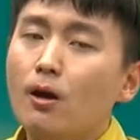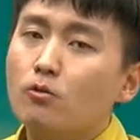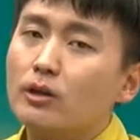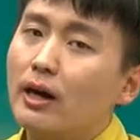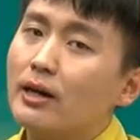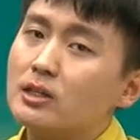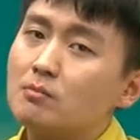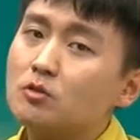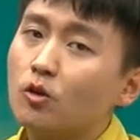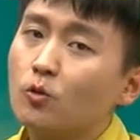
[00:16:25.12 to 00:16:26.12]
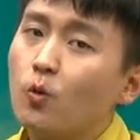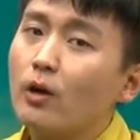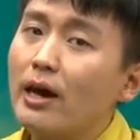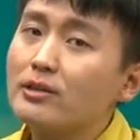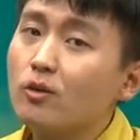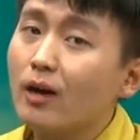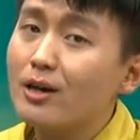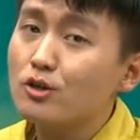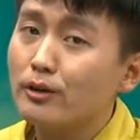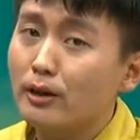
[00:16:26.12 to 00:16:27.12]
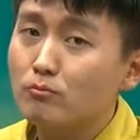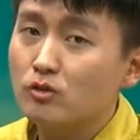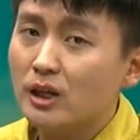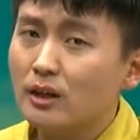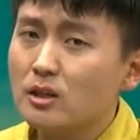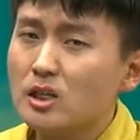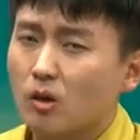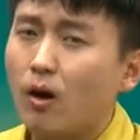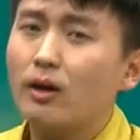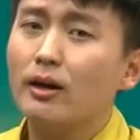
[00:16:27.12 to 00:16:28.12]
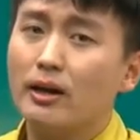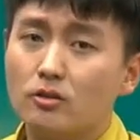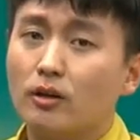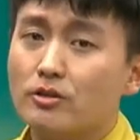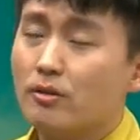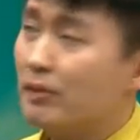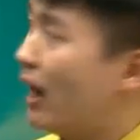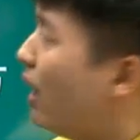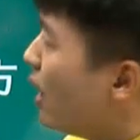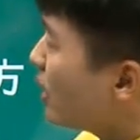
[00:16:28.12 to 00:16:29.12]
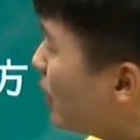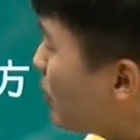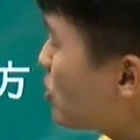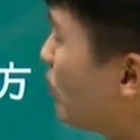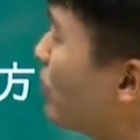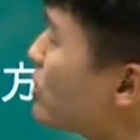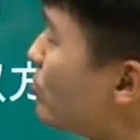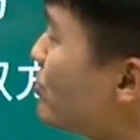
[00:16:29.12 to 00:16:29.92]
우리가 핵심적으로 꼭 해석하셔야 되는 문장 정확하게 해석하셔야 됩니다. 그게 바로 첫 번째